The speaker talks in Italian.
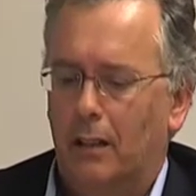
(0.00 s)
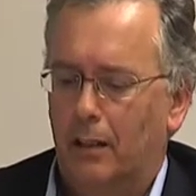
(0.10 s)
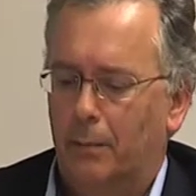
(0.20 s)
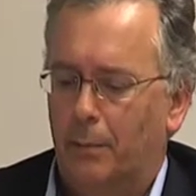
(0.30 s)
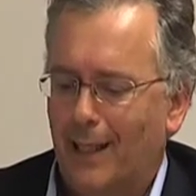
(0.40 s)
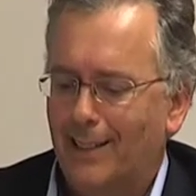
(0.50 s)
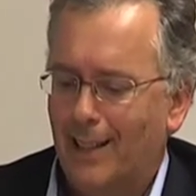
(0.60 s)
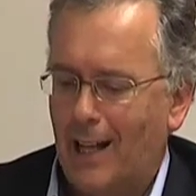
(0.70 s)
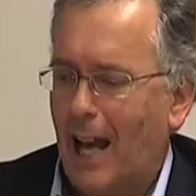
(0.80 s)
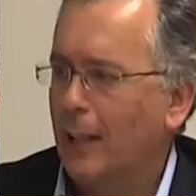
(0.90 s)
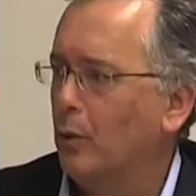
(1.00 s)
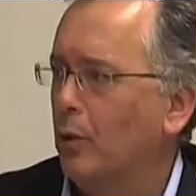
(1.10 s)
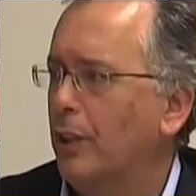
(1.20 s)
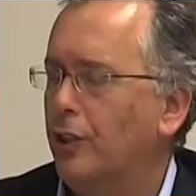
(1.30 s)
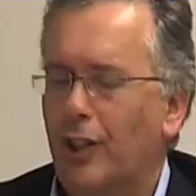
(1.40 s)
eh, prendere
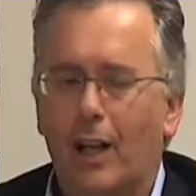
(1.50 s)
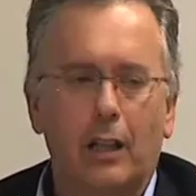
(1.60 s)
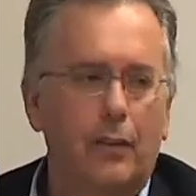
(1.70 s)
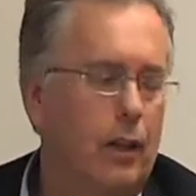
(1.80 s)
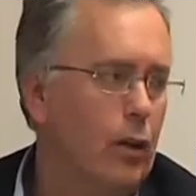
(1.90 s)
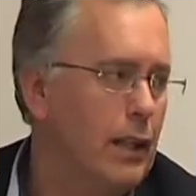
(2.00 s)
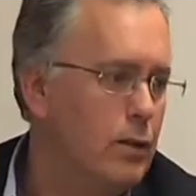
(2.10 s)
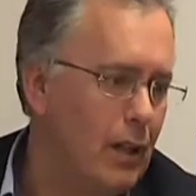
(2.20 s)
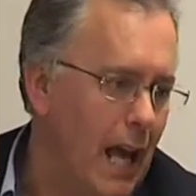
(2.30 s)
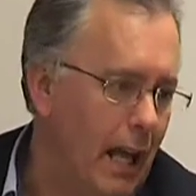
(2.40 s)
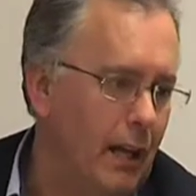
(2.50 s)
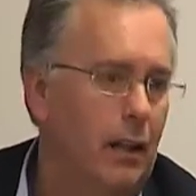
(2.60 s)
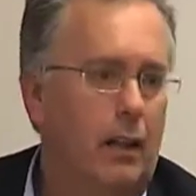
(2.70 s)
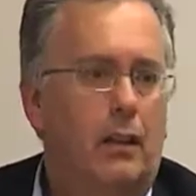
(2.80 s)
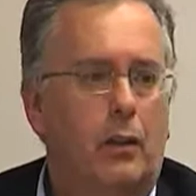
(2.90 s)
atto che c'è a livello
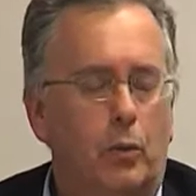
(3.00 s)
nazionale